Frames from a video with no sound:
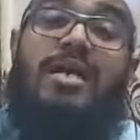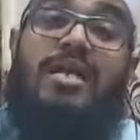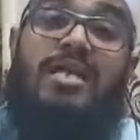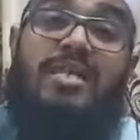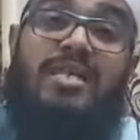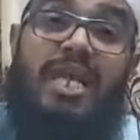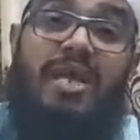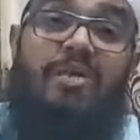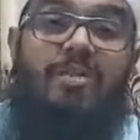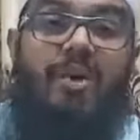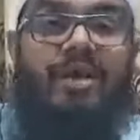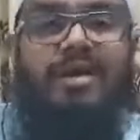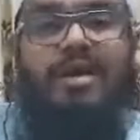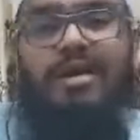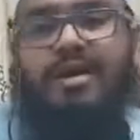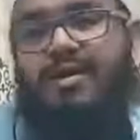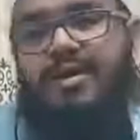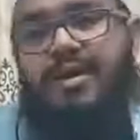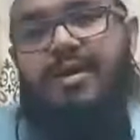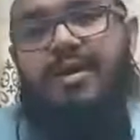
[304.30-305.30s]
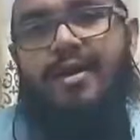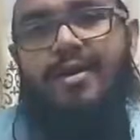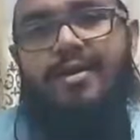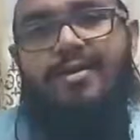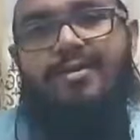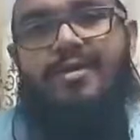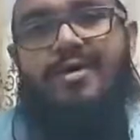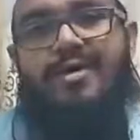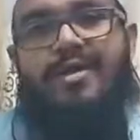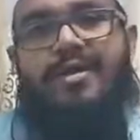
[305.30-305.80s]
எழுத்தை படிக்கின்ற
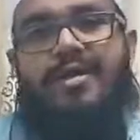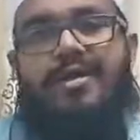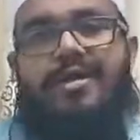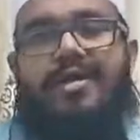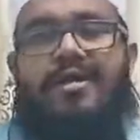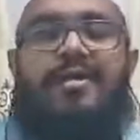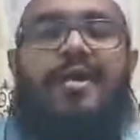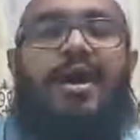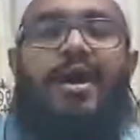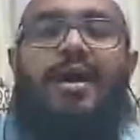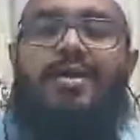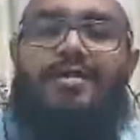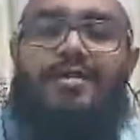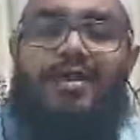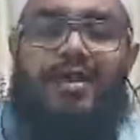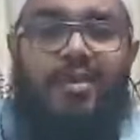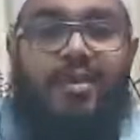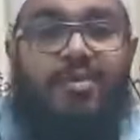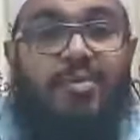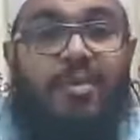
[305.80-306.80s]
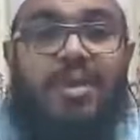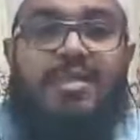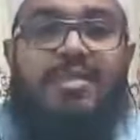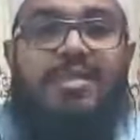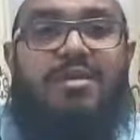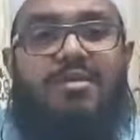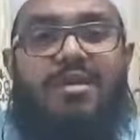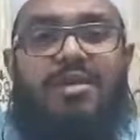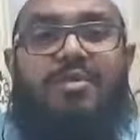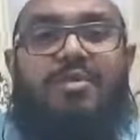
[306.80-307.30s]
நேரத்தில் நாங்கள்
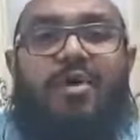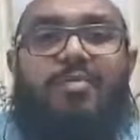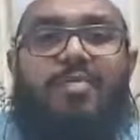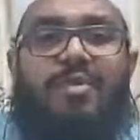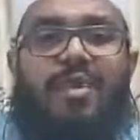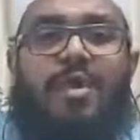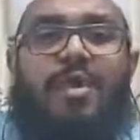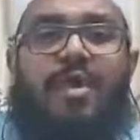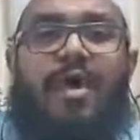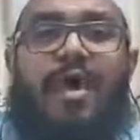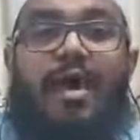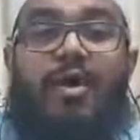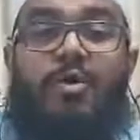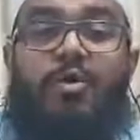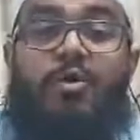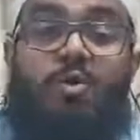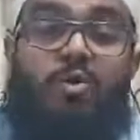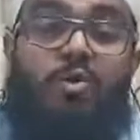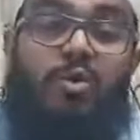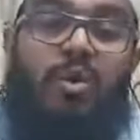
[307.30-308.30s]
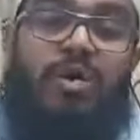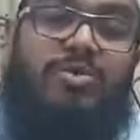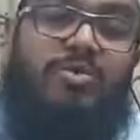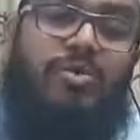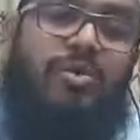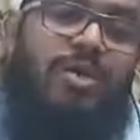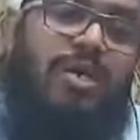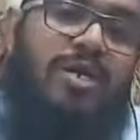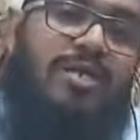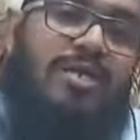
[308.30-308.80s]
தெளிவுபடுத்தி விட்டோம் அழுதுவை
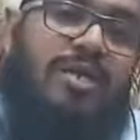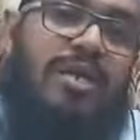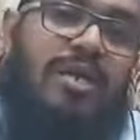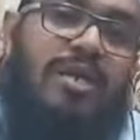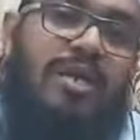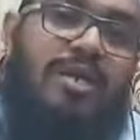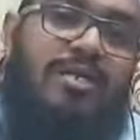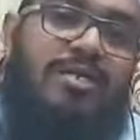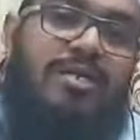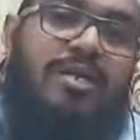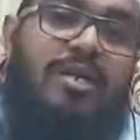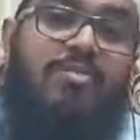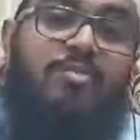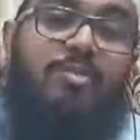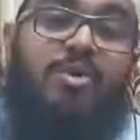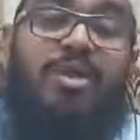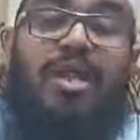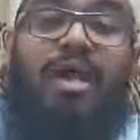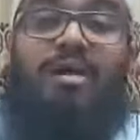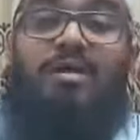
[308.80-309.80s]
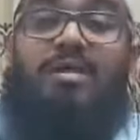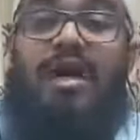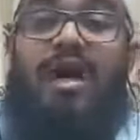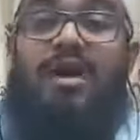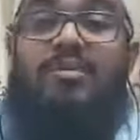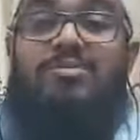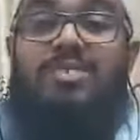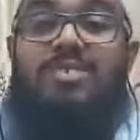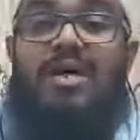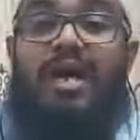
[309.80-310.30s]
சொல்லுகின்ற நேரத்தில் முதலாவது
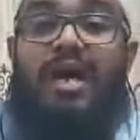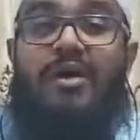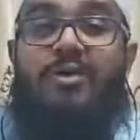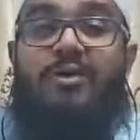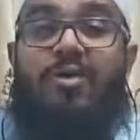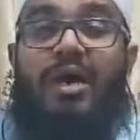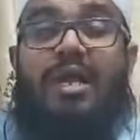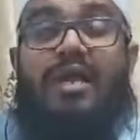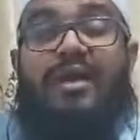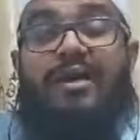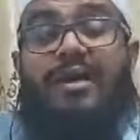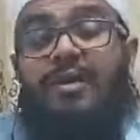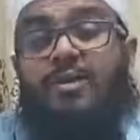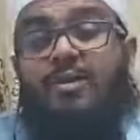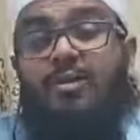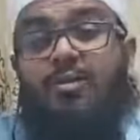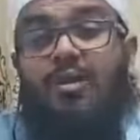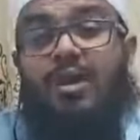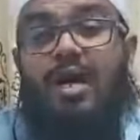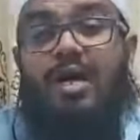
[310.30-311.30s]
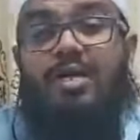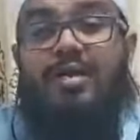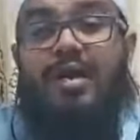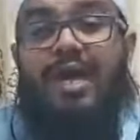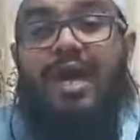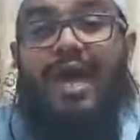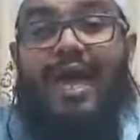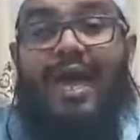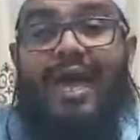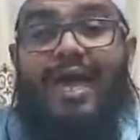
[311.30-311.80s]
ஹம்சா வளைக்க கூடாது
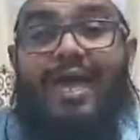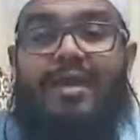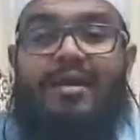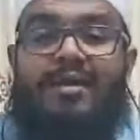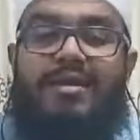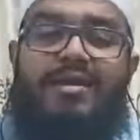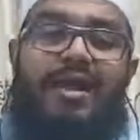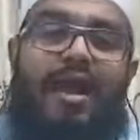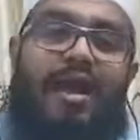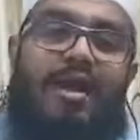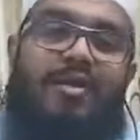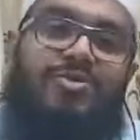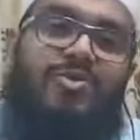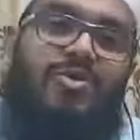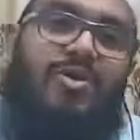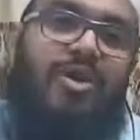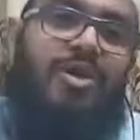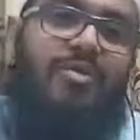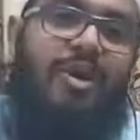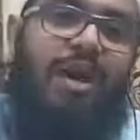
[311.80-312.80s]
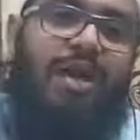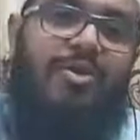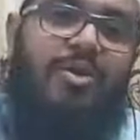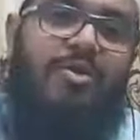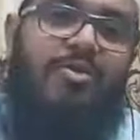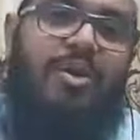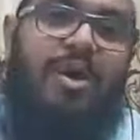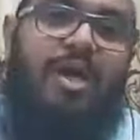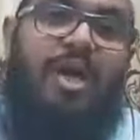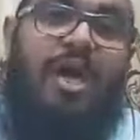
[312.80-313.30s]
ஏ என்று நாங்கள் சொல்ல
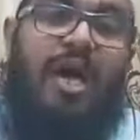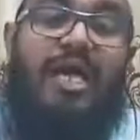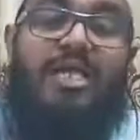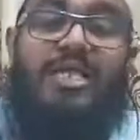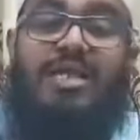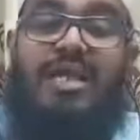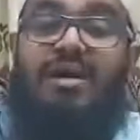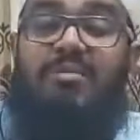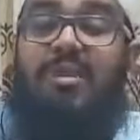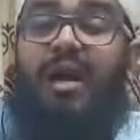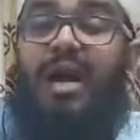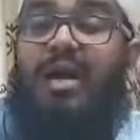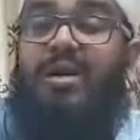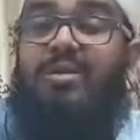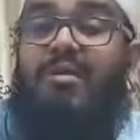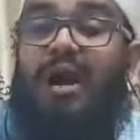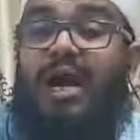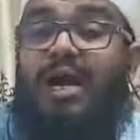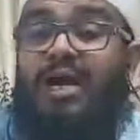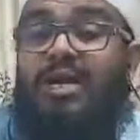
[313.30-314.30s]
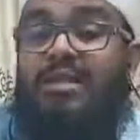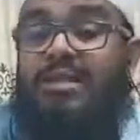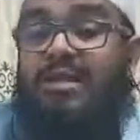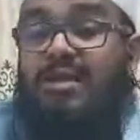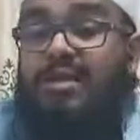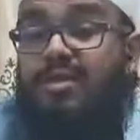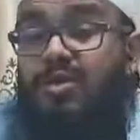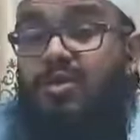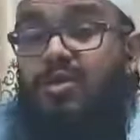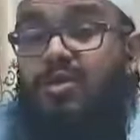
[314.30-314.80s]
மாட்டோம் அதிகமாக வாயை
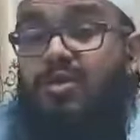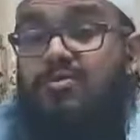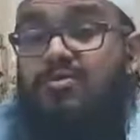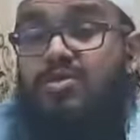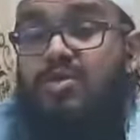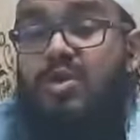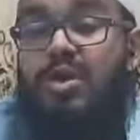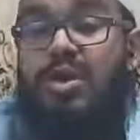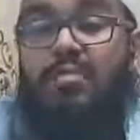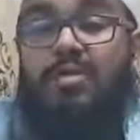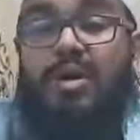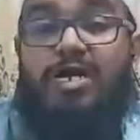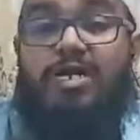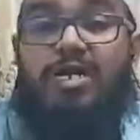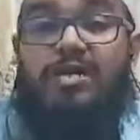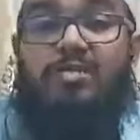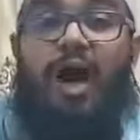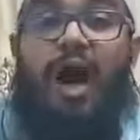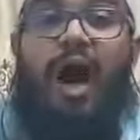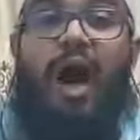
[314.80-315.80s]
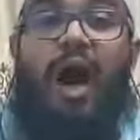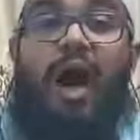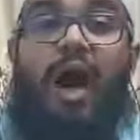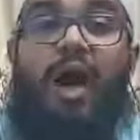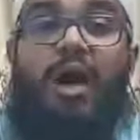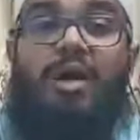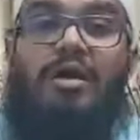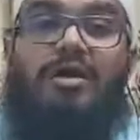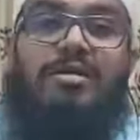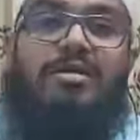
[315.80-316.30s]
திறந்து கொண்டும் சொல்ல மாட்டோம் ஆ
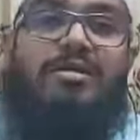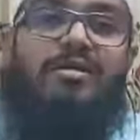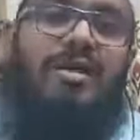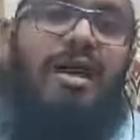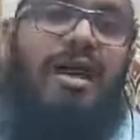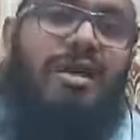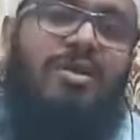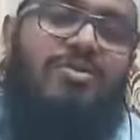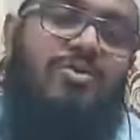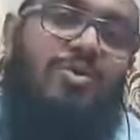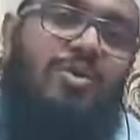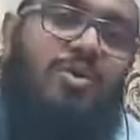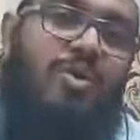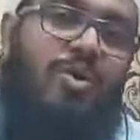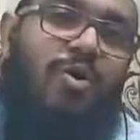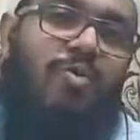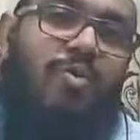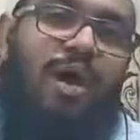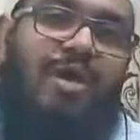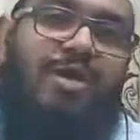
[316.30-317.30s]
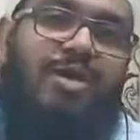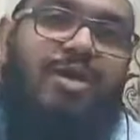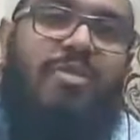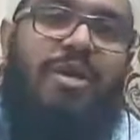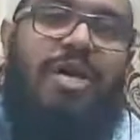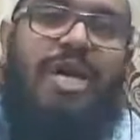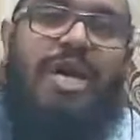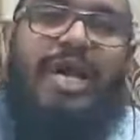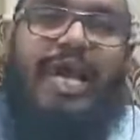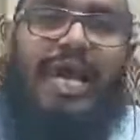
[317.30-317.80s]
என்று நாங்கள் சொல்லவும் மாட்டோம்
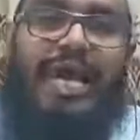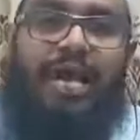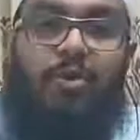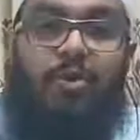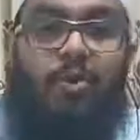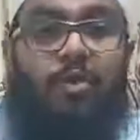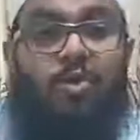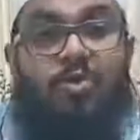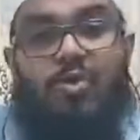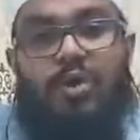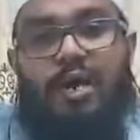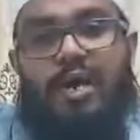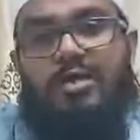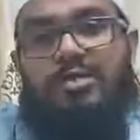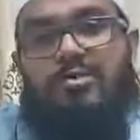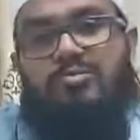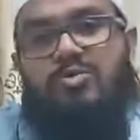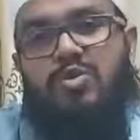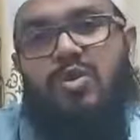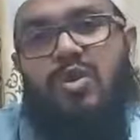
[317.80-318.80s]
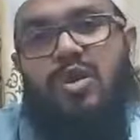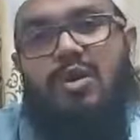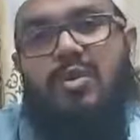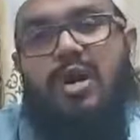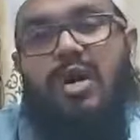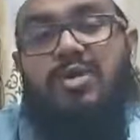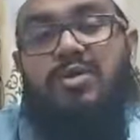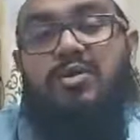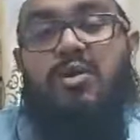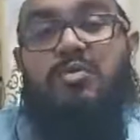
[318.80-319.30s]
ஏ ஊது என்றும் சொல்ல
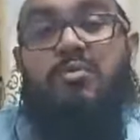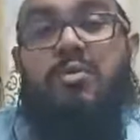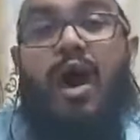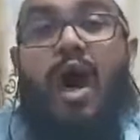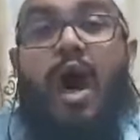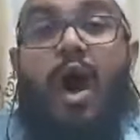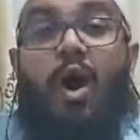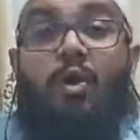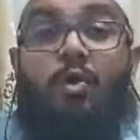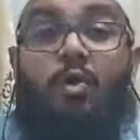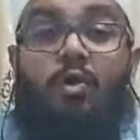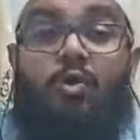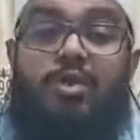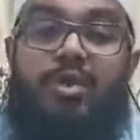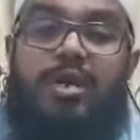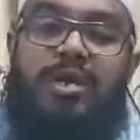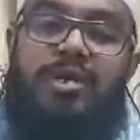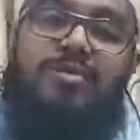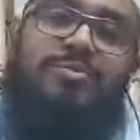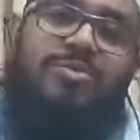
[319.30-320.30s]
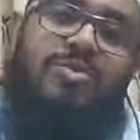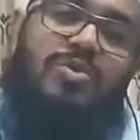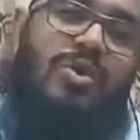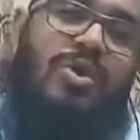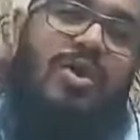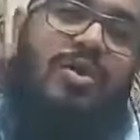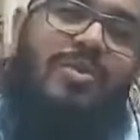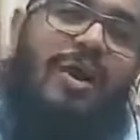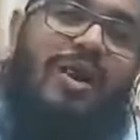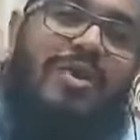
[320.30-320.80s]
மாட்டோம் அ ஊது என்றும்
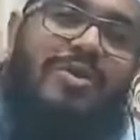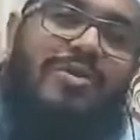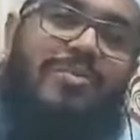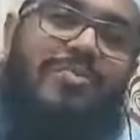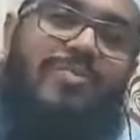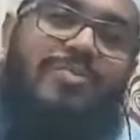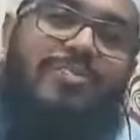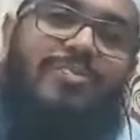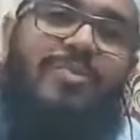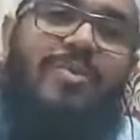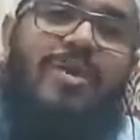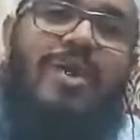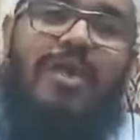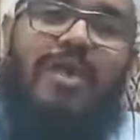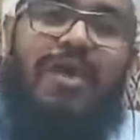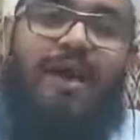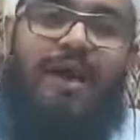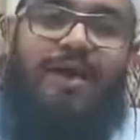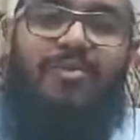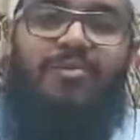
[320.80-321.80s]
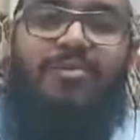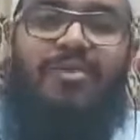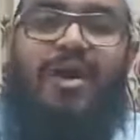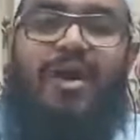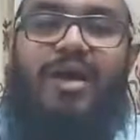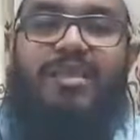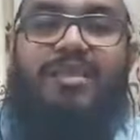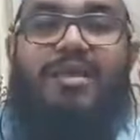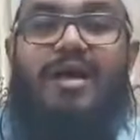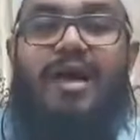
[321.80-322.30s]
சொல்ல மாட்டோம் பிழையாகும்
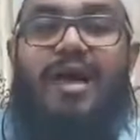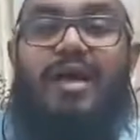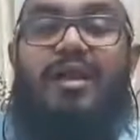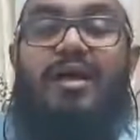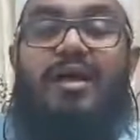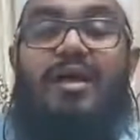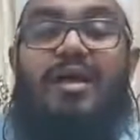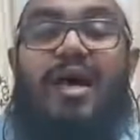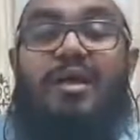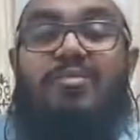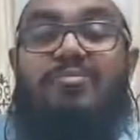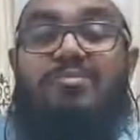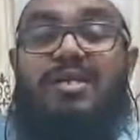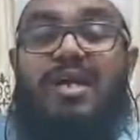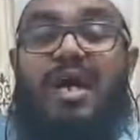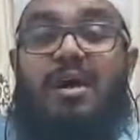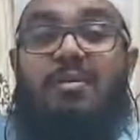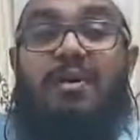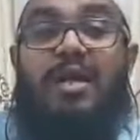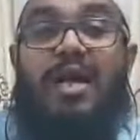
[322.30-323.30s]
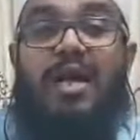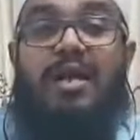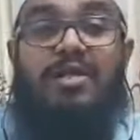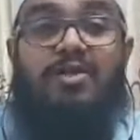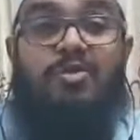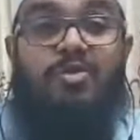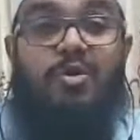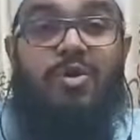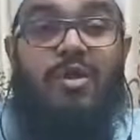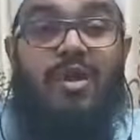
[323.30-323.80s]
அதனால் ஹம்சாவை
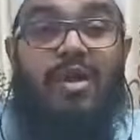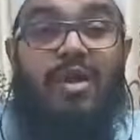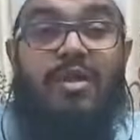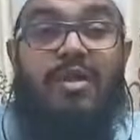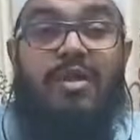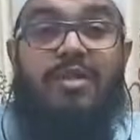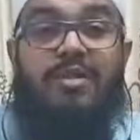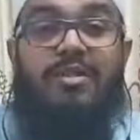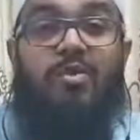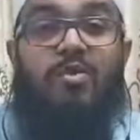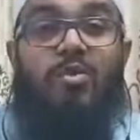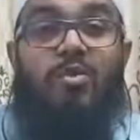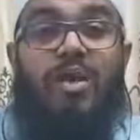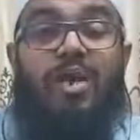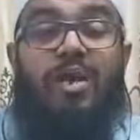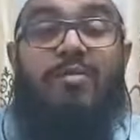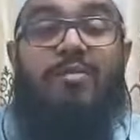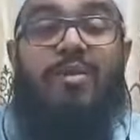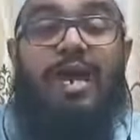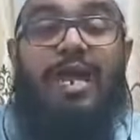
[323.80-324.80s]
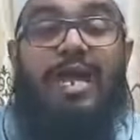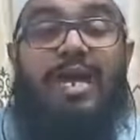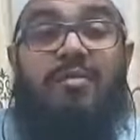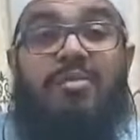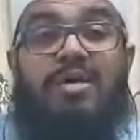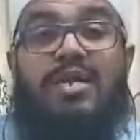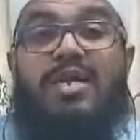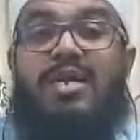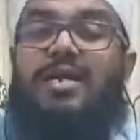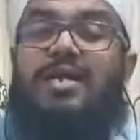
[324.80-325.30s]
அடித்தொண்டையிலிருந்து குரல் வலயம்
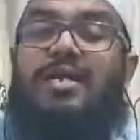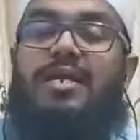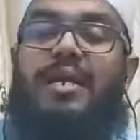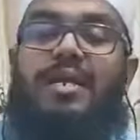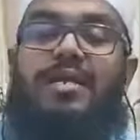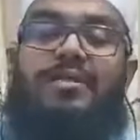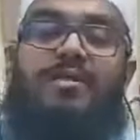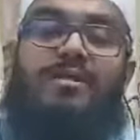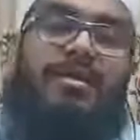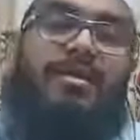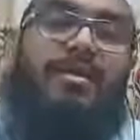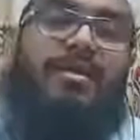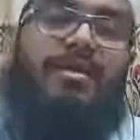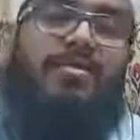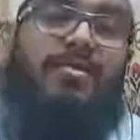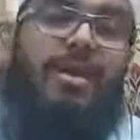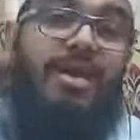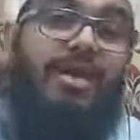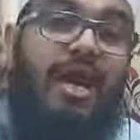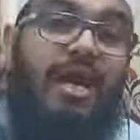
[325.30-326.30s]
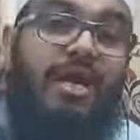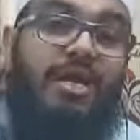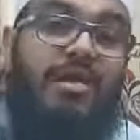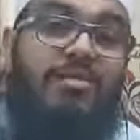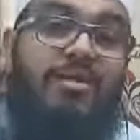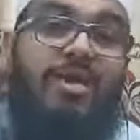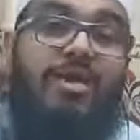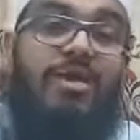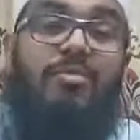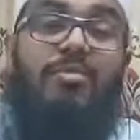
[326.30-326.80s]
இருக்கின்ற இடத்திலிருந்து வெளியாக்க
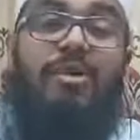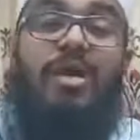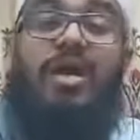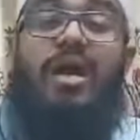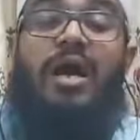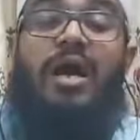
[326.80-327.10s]
வேண்டும்